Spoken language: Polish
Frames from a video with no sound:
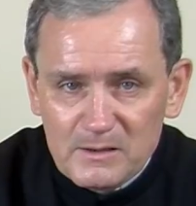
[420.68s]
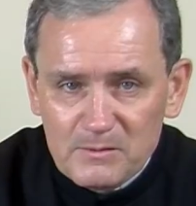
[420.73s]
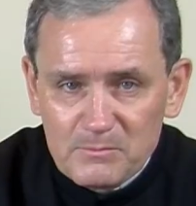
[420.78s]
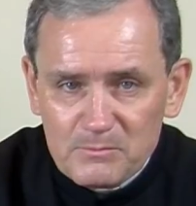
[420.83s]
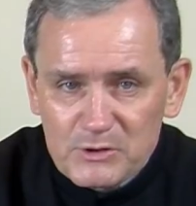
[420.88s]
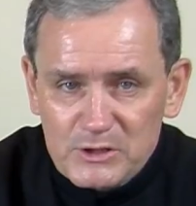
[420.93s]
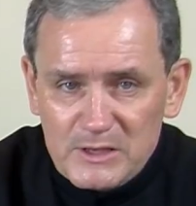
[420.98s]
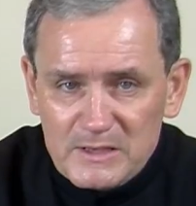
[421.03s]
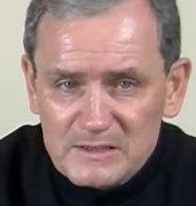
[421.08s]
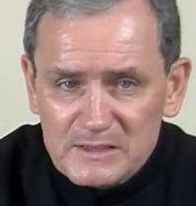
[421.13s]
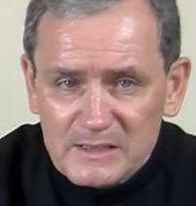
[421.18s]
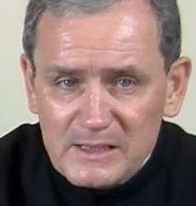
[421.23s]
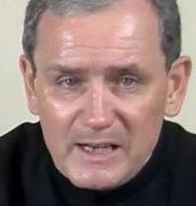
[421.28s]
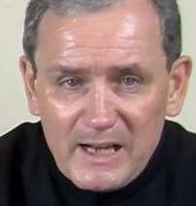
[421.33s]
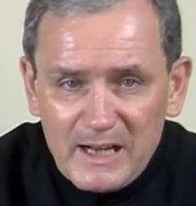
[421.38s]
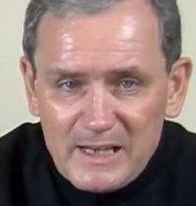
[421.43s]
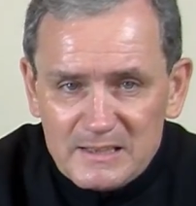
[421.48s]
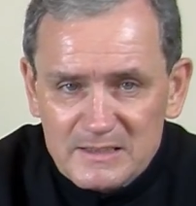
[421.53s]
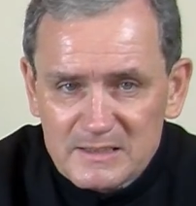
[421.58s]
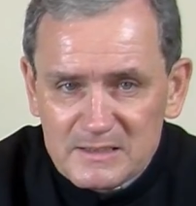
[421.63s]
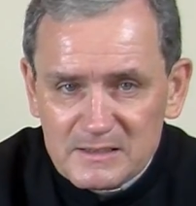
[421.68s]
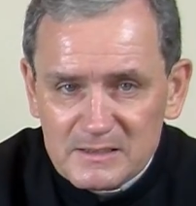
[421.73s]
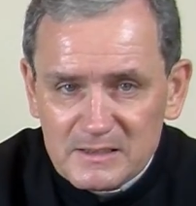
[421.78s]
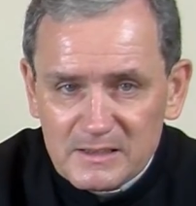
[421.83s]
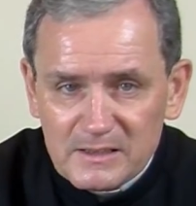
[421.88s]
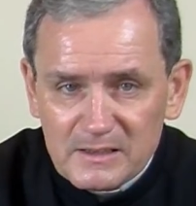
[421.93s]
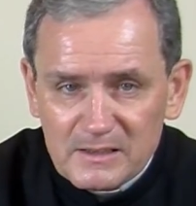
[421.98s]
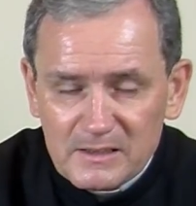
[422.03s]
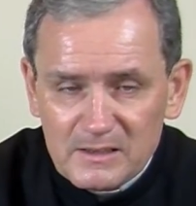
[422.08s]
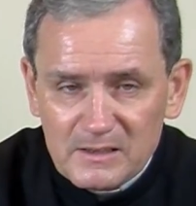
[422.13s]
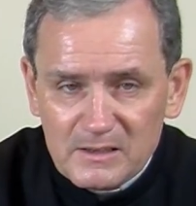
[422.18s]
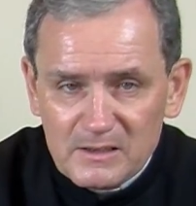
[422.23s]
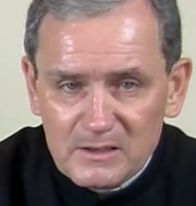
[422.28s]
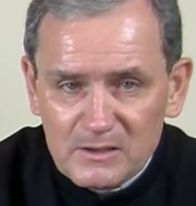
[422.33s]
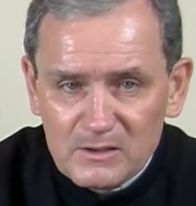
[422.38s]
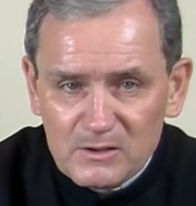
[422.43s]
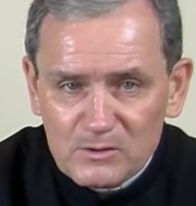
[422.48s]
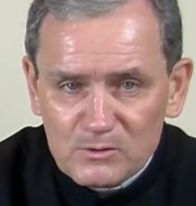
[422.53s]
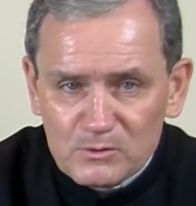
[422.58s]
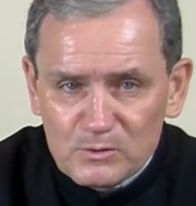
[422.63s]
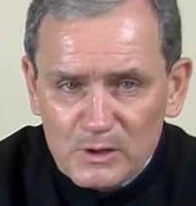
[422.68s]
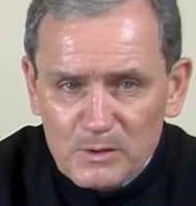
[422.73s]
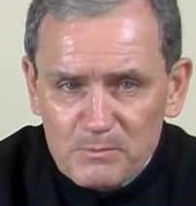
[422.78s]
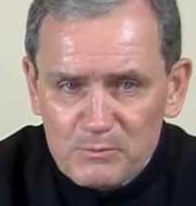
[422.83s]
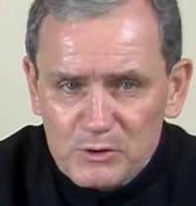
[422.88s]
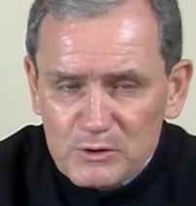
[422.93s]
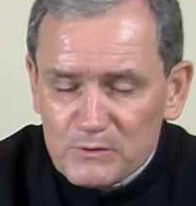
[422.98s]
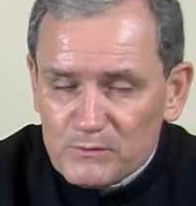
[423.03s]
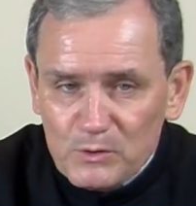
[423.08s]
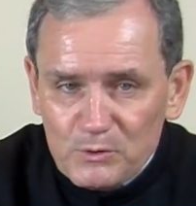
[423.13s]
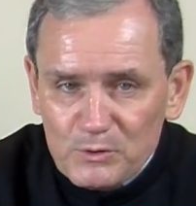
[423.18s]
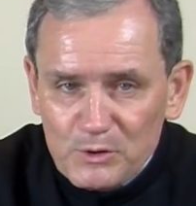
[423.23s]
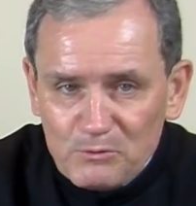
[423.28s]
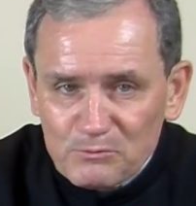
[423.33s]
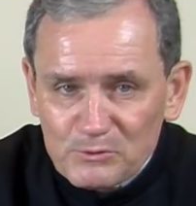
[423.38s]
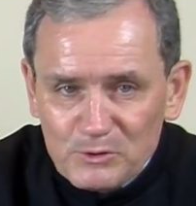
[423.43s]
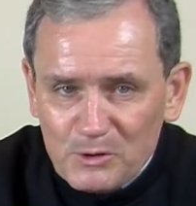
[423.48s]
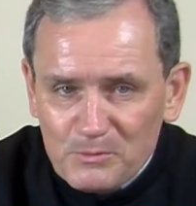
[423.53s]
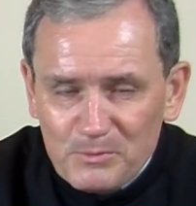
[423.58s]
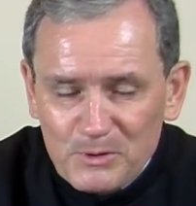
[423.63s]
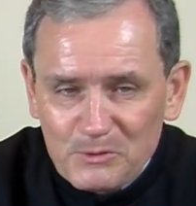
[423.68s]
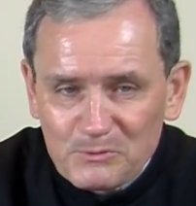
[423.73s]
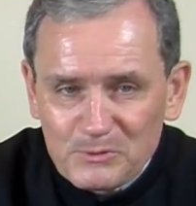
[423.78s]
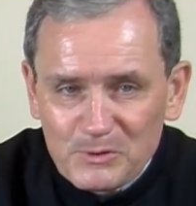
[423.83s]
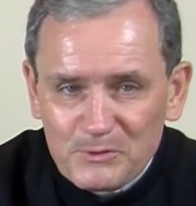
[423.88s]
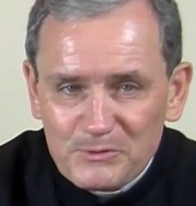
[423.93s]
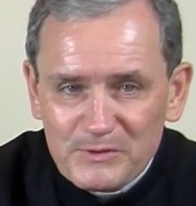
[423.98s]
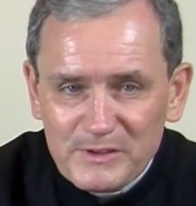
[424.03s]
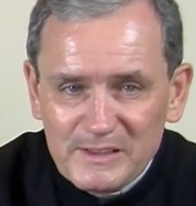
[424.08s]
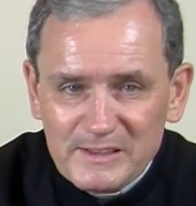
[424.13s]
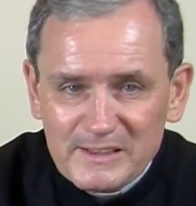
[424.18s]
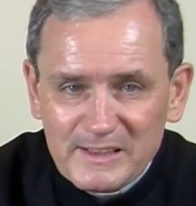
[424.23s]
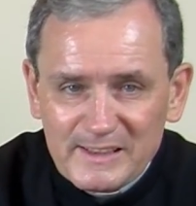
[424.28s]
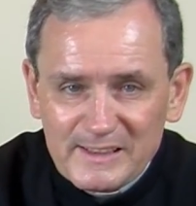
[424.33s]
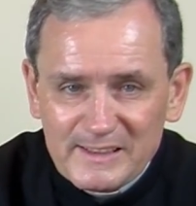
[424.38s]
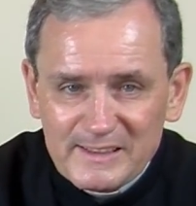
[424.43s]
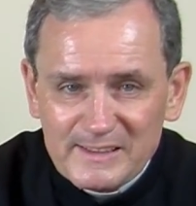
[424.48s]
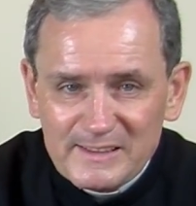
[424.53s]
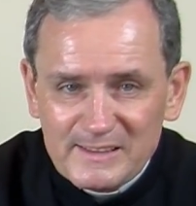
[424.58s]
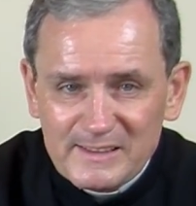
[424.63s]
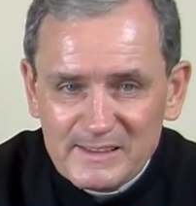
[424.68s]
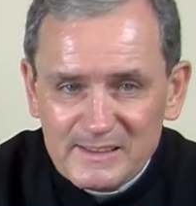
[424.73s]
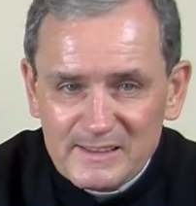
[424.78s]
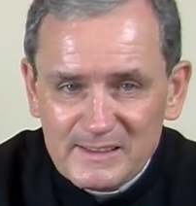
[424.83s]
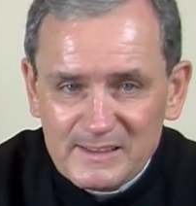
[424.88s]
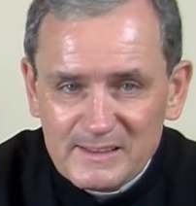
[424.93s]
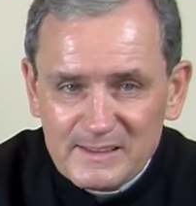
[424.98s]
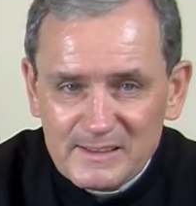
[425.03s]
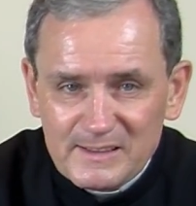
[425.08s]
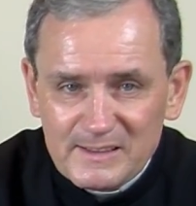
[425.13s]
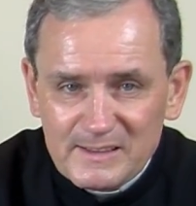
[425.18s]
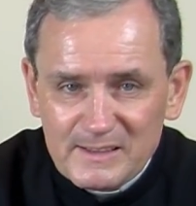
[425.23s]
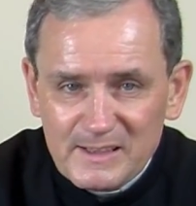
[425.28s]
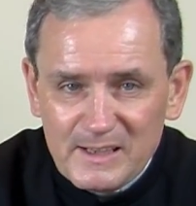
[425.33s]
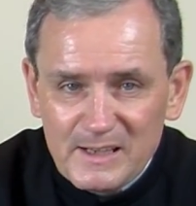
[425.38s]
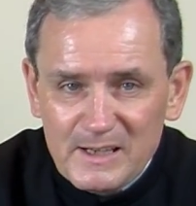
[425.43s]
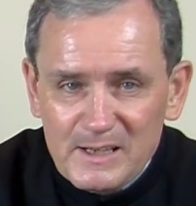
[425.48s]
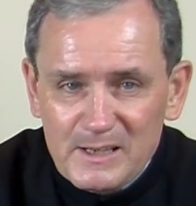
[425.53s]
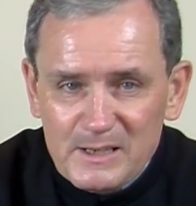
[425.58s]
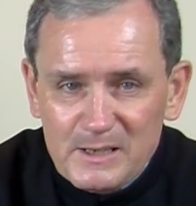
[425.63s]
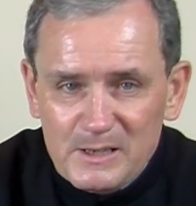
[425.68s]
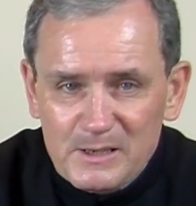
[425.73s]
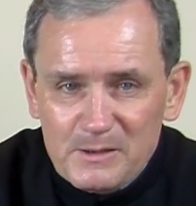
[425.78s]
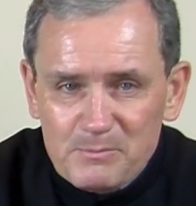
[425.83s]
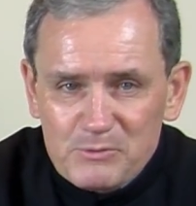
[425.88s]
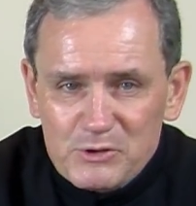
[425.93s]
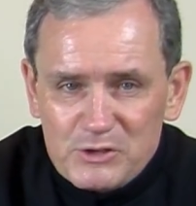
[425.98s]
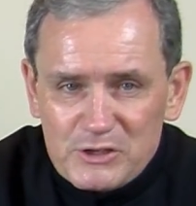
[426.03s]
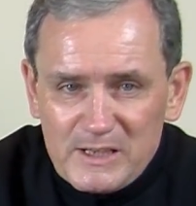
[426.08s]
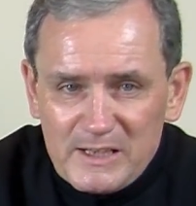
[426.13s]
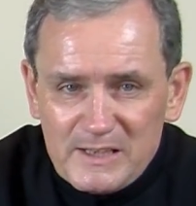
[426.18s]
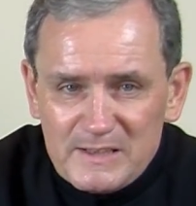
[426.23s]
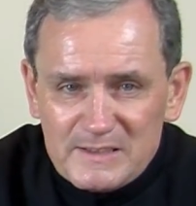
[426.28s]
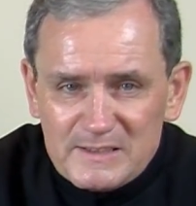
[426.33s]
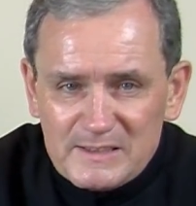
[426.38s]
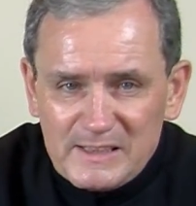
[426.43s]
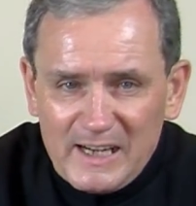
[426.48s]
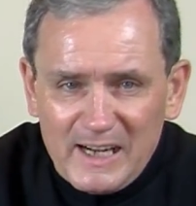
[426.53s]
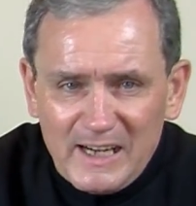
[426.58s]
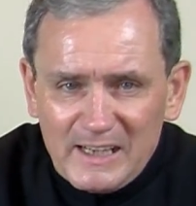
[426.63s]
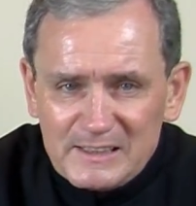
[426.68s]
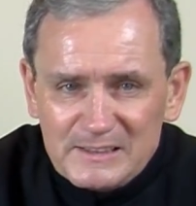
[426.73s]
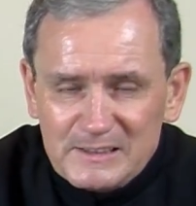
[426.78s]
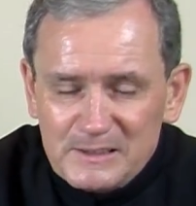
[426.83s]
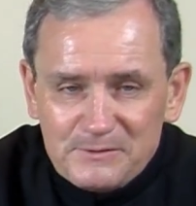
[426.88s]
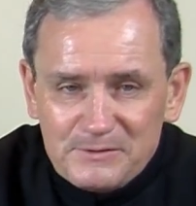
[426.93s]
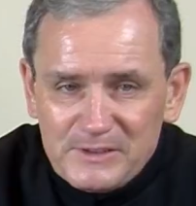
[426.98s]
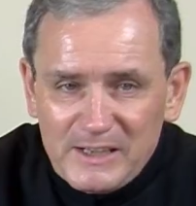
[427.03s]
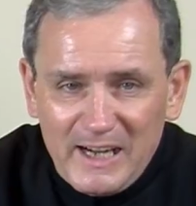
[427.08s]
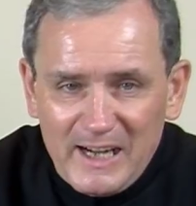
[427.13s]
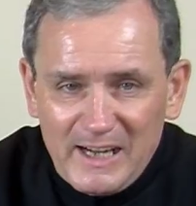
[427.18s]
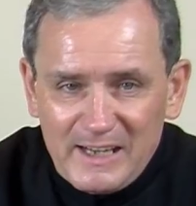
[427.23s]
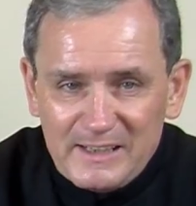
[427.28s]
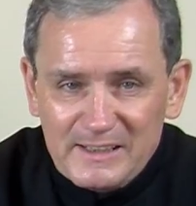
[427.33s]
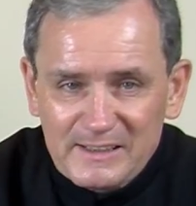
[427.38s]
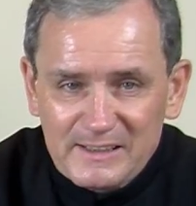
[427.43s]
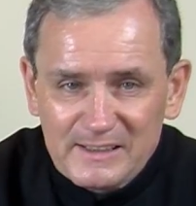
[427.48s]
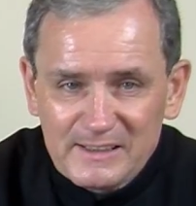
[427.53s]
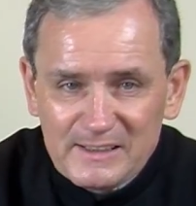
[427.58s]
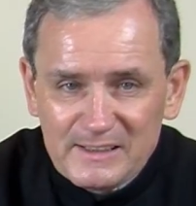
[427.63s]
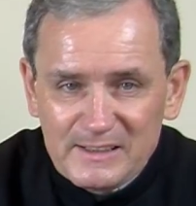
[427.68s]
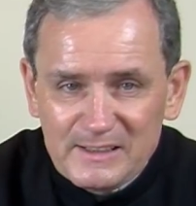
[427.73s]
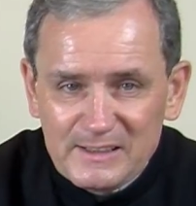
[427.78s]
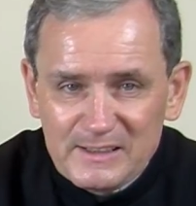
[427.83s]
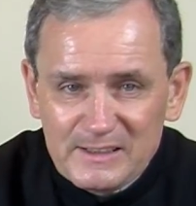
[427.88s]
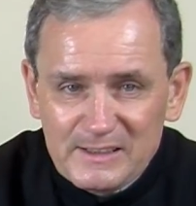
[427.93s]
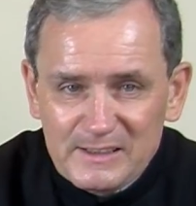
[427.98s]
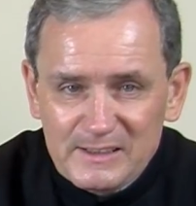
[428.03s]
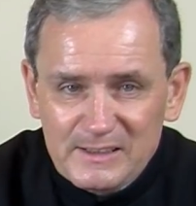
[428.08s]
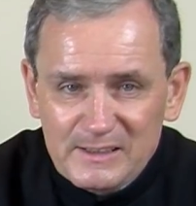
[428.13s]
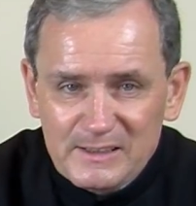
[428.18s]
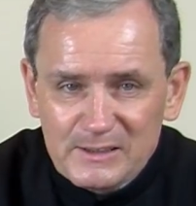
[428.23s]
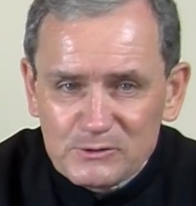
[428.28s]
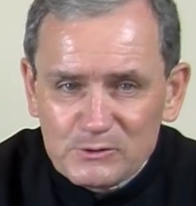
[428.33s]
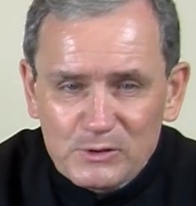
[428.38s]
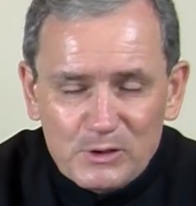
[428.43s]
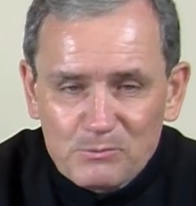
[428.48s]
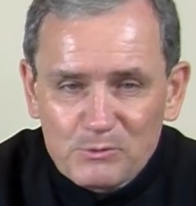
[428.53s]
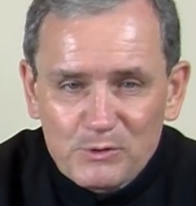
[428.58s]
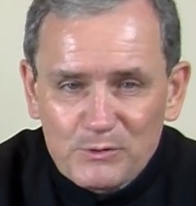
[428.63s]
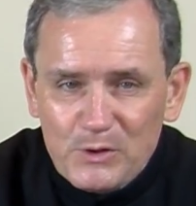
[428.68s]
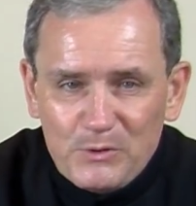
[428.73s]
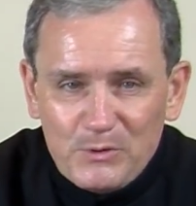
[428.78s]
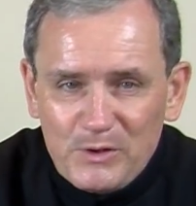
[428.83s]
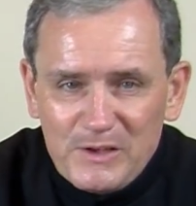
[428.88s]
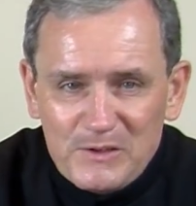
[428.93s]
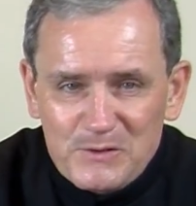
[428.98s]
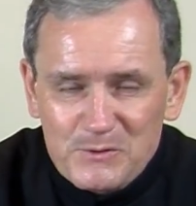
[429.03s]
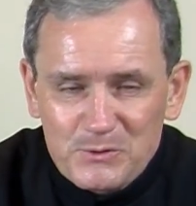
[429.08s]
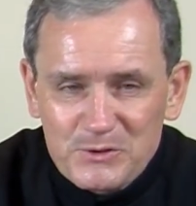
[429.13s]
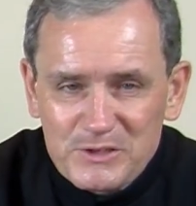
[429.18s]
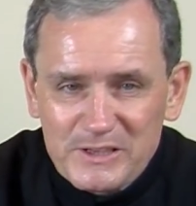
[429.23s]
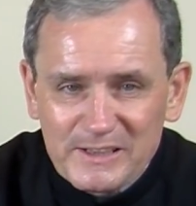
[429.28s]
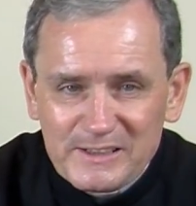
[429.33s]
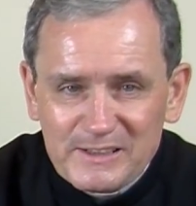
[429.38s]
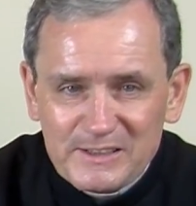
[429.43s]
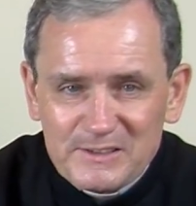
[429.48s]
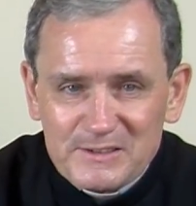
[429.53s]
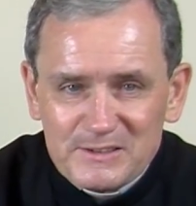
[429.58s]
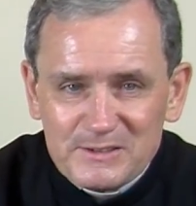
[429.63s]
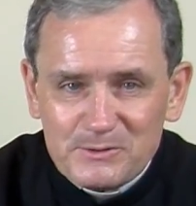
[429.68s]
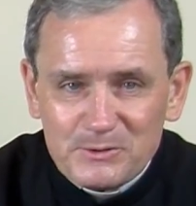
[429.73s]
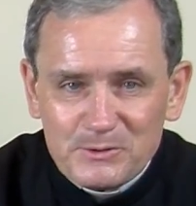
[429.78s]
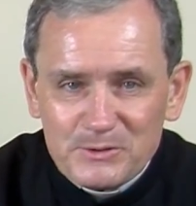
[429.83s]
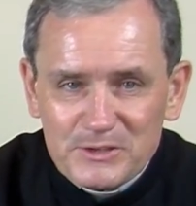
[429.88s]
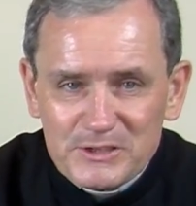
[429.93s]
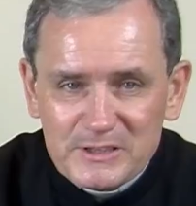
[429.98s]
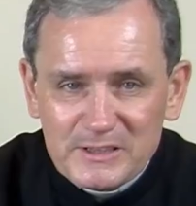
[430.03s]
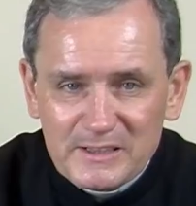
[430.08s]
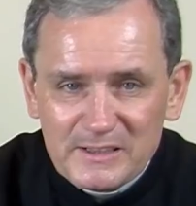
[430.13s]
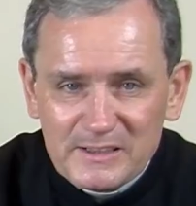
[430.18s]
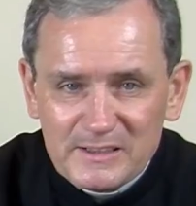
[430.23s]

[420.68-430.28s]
przez gesty które przywołują dobrą nowinę, e, przez akty wiary, e, które mówią o Jezusie Chrystusie.